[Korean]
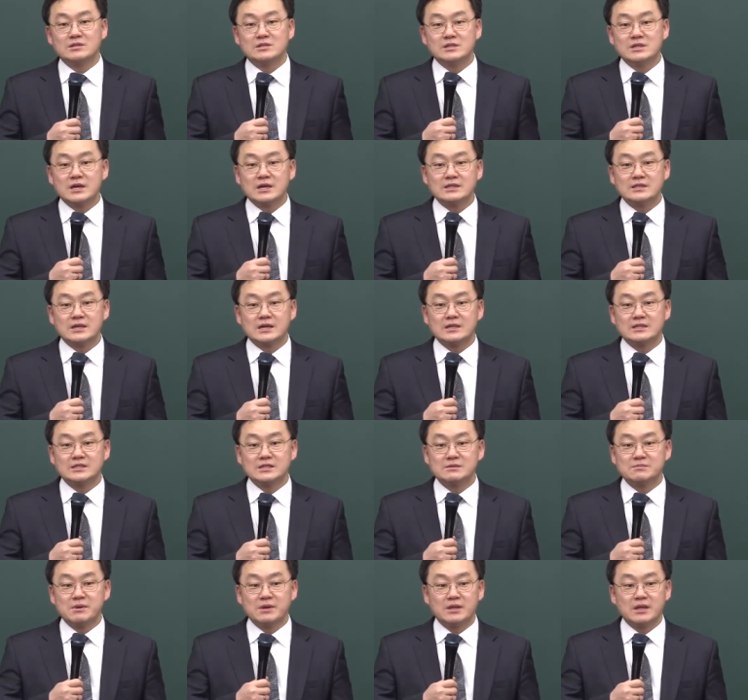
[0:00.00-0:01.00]
신앙생활
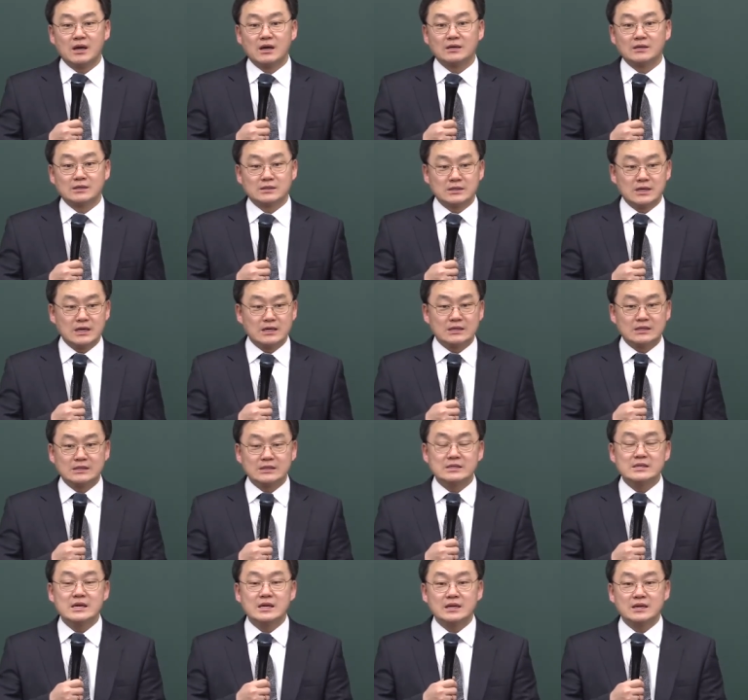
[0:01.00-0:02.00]
실패다. 그게
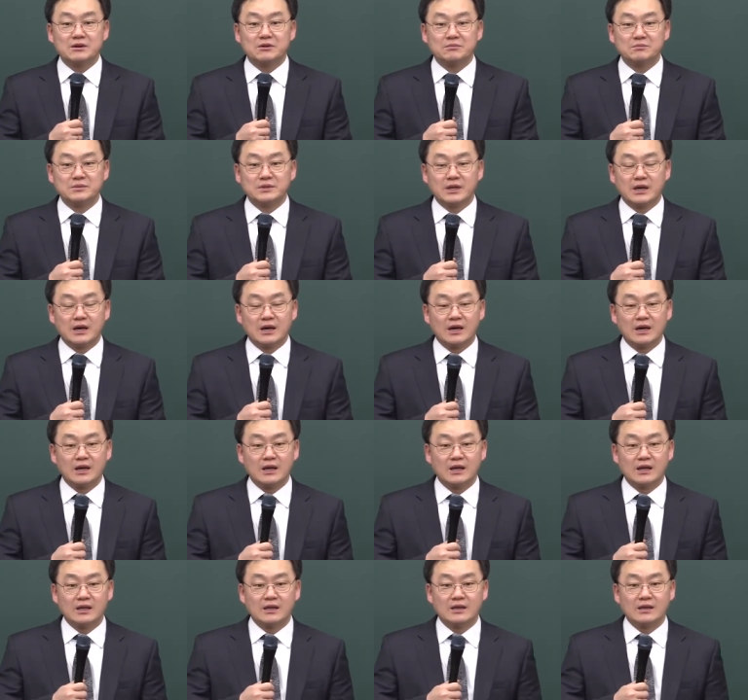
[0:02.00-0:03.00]
그얘기 겁니다.
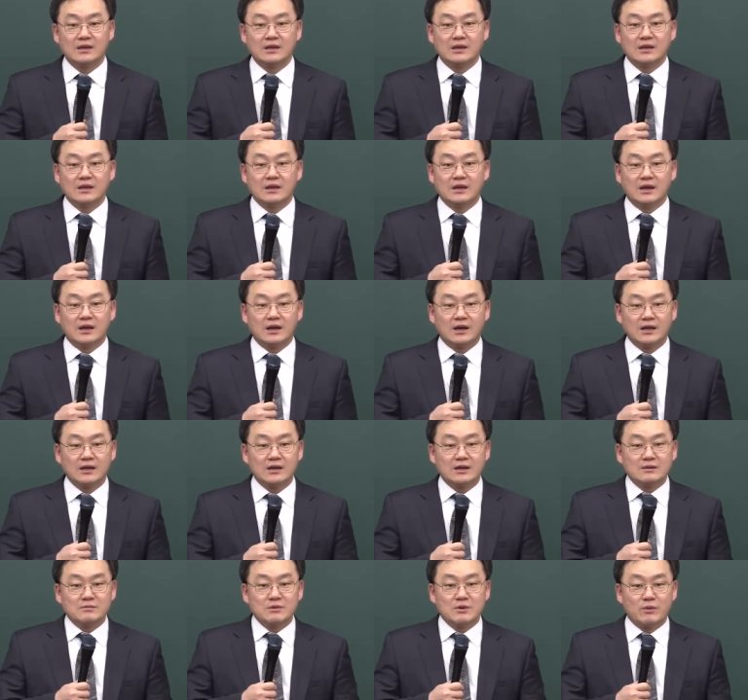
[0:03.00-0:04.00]
아,
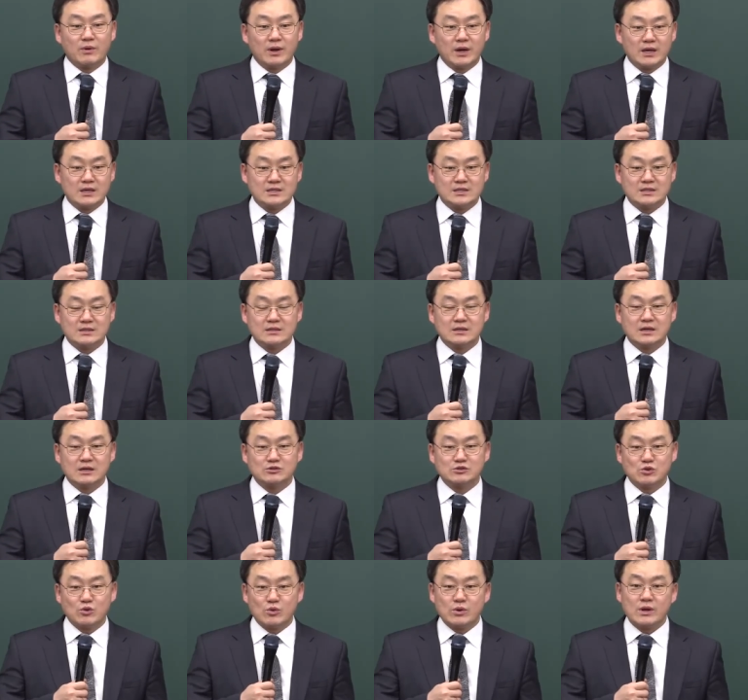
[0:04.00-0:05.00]
하나님이 원하시는가
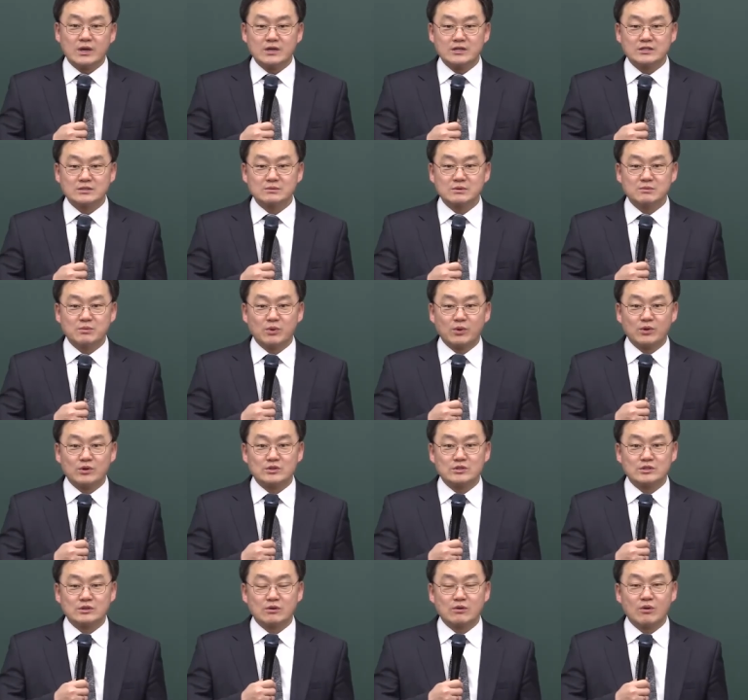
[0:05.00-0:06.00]
소원하심이
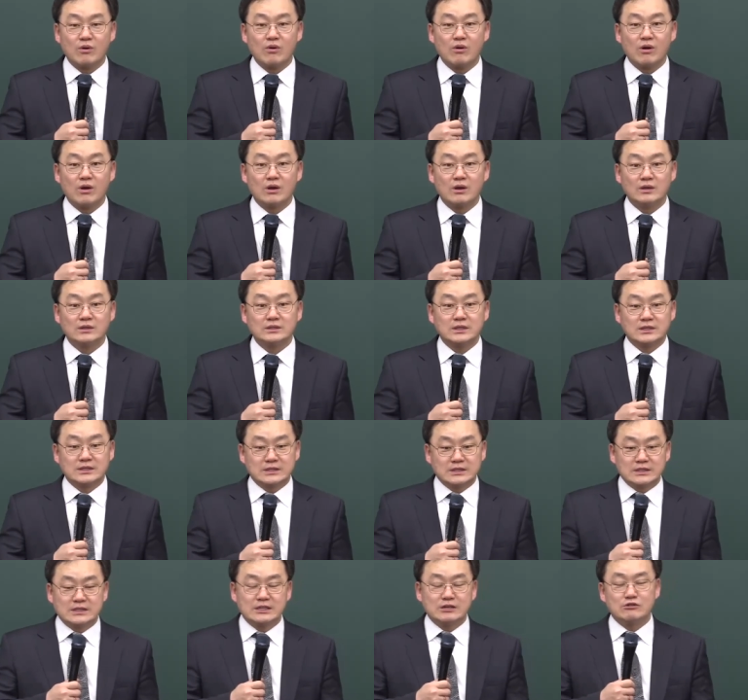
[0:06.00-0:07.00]
보여지고 자,
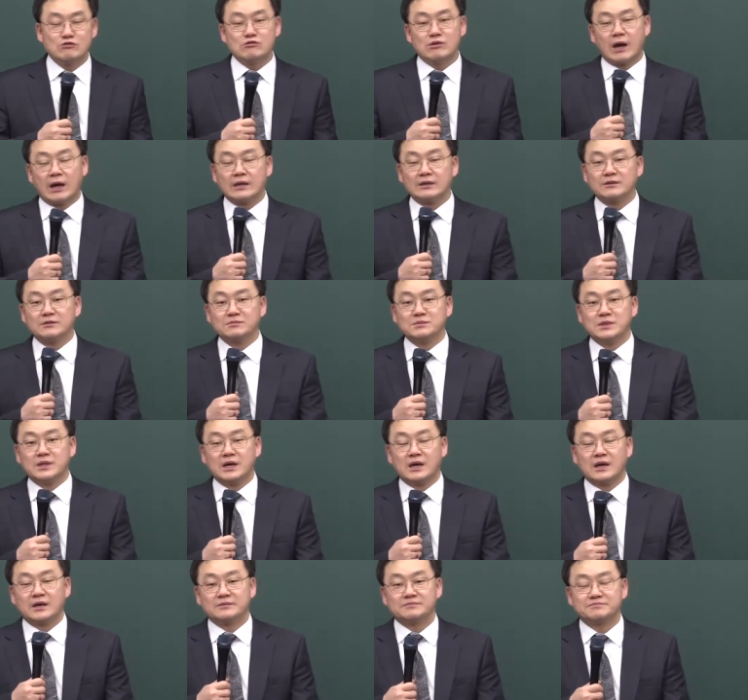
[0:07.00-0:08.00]
그 길로 가는
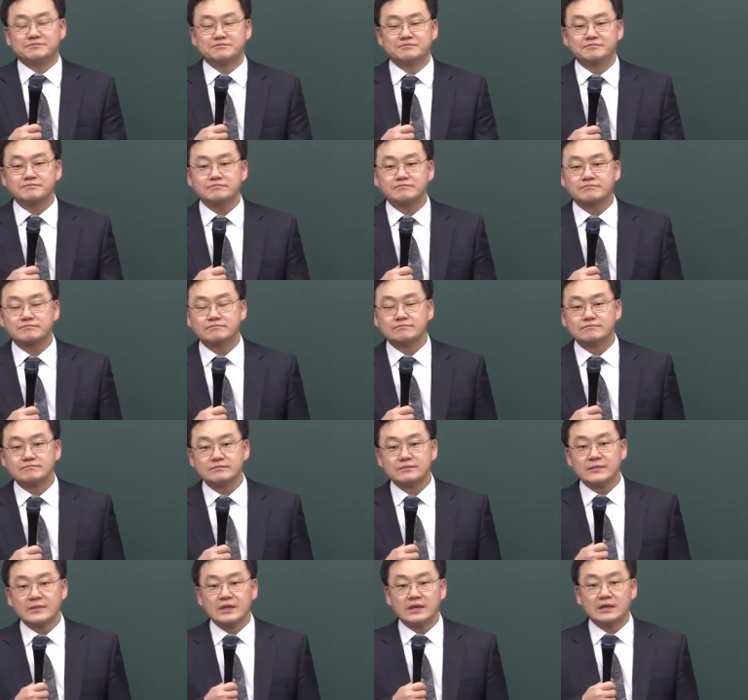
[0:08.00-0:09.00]
겁니다.
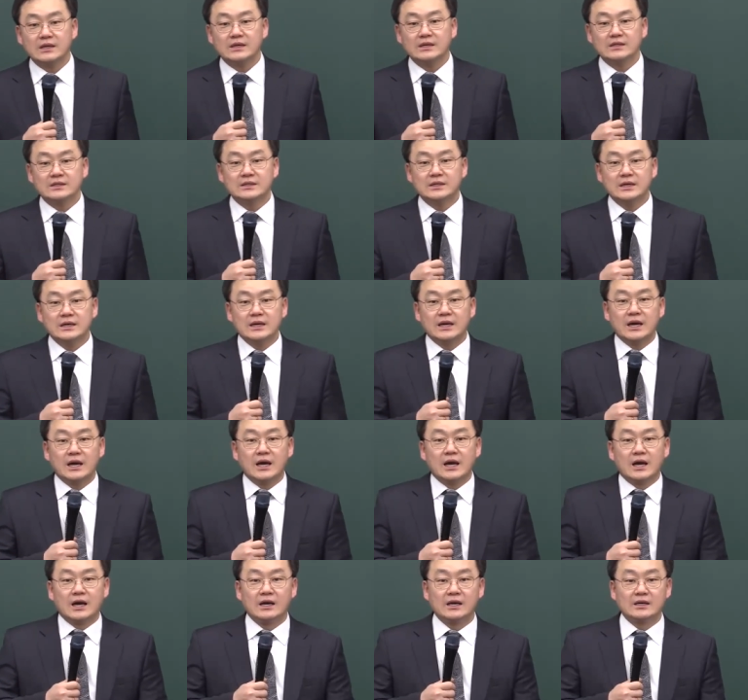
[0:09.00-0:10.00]

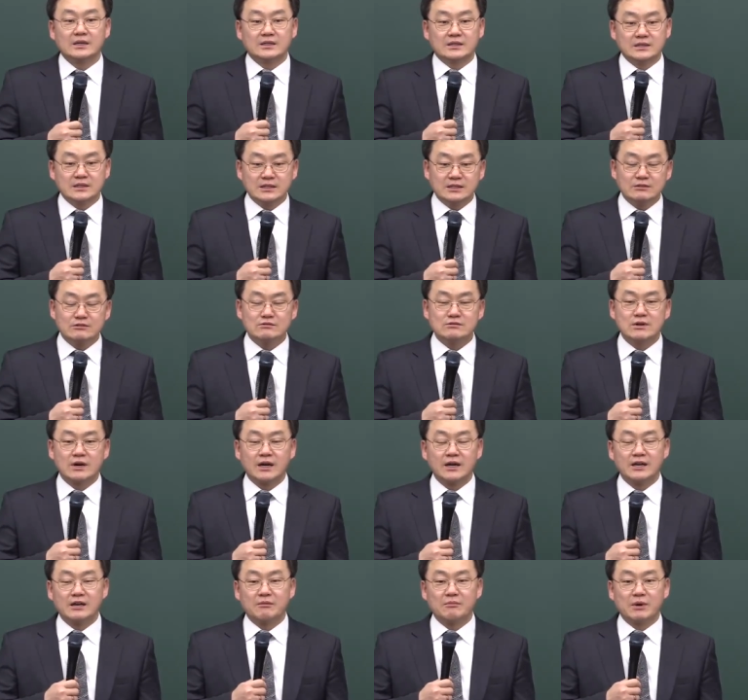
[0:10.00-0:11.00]
그래야 그 길로
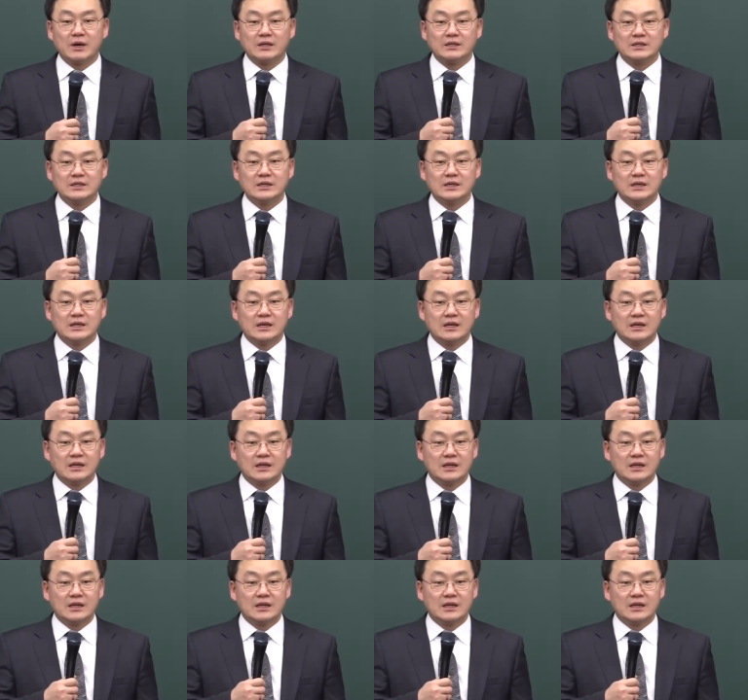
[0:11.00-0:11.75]
가야만이